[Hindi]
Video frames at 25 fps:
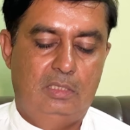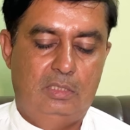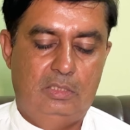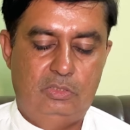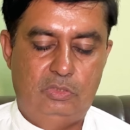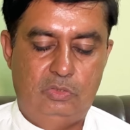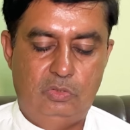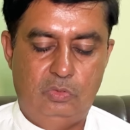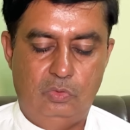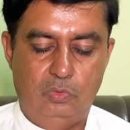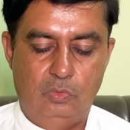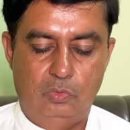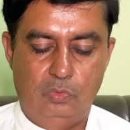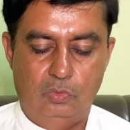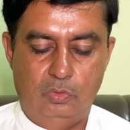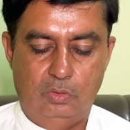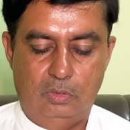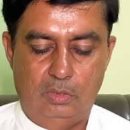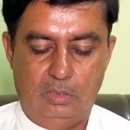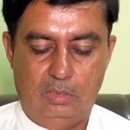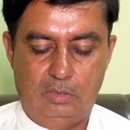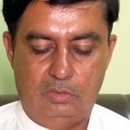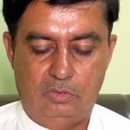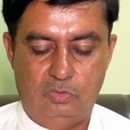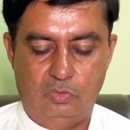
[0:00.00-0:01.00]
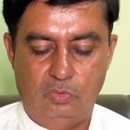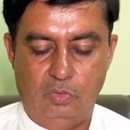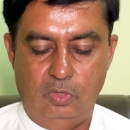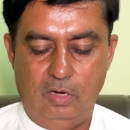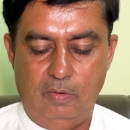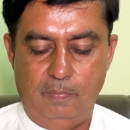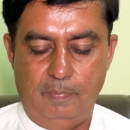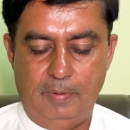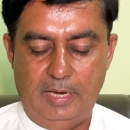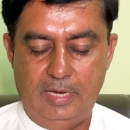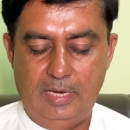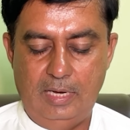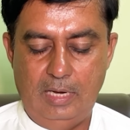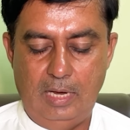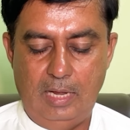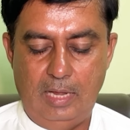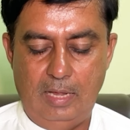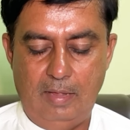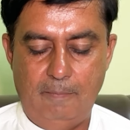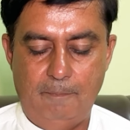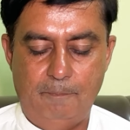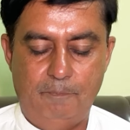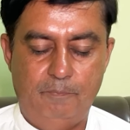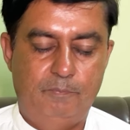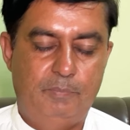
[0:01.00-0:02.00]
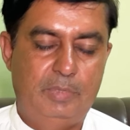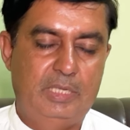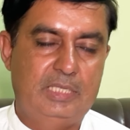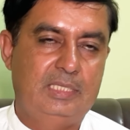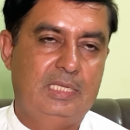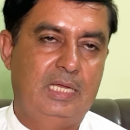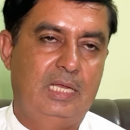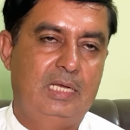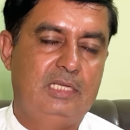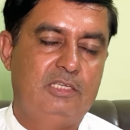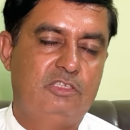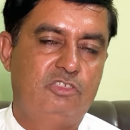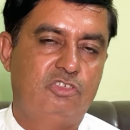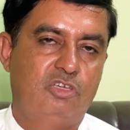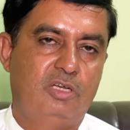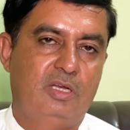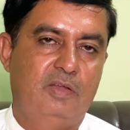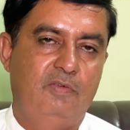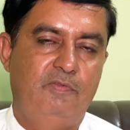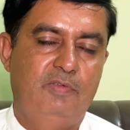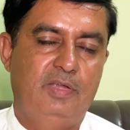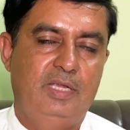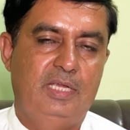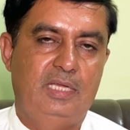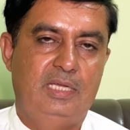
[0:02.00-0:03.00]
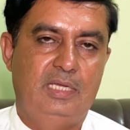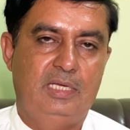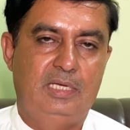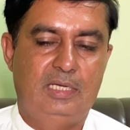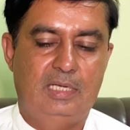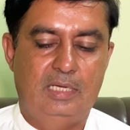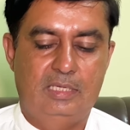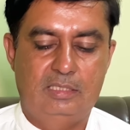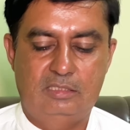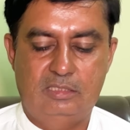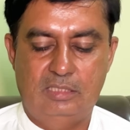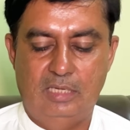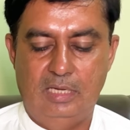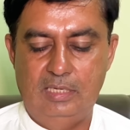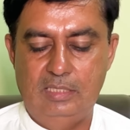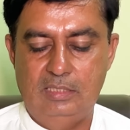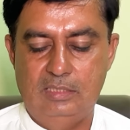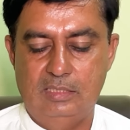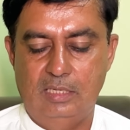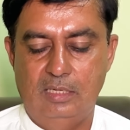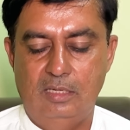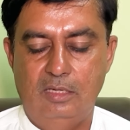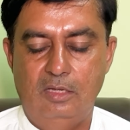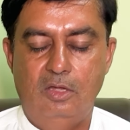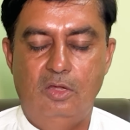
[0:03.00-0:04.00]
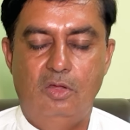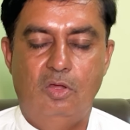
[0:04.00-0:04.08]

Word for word: जो सोलर पैनल है पैंतालीस नब्बे इनका साइज़ है